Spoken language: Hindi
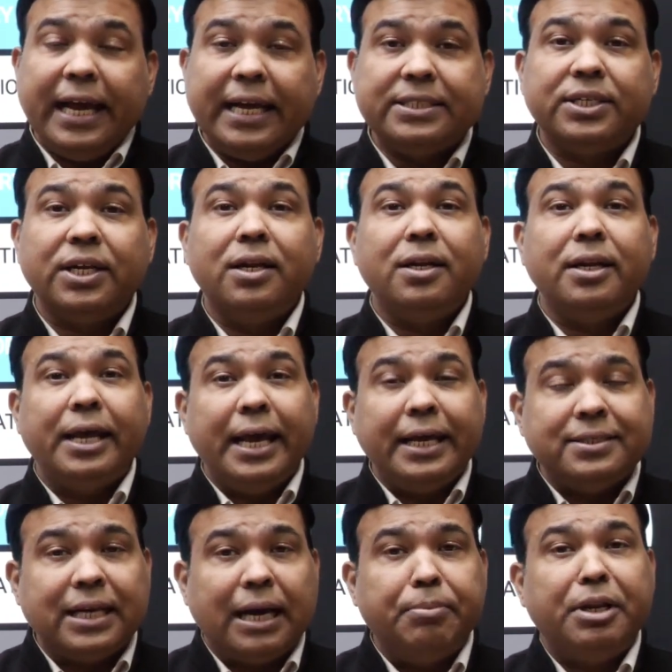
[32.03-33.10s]
एक्सटर्नल
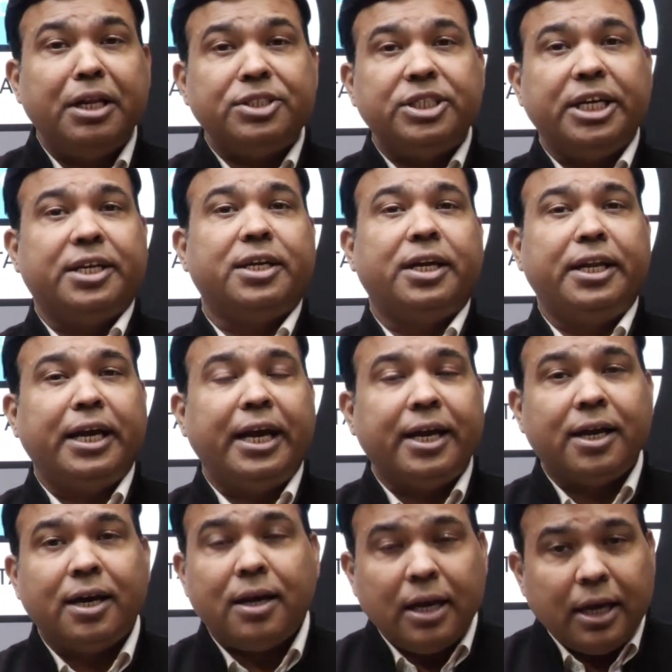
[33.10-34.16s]
एग्जामिनर चेक करने
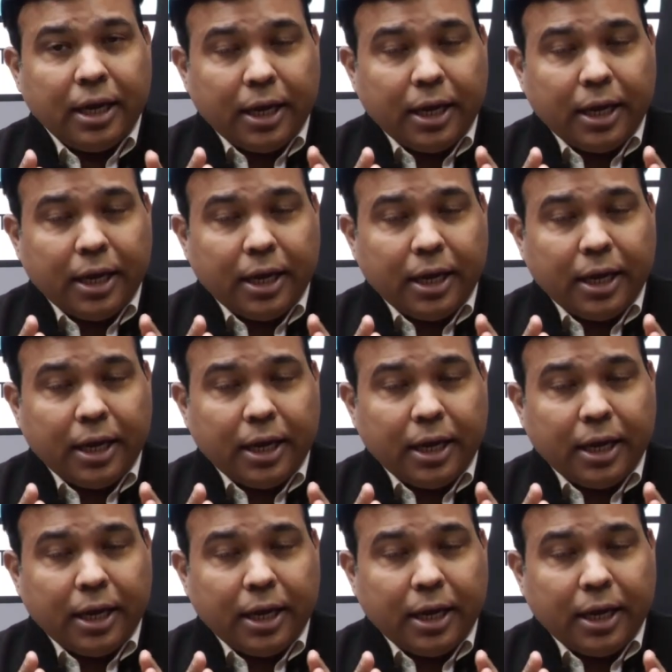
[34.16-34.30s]
आएगा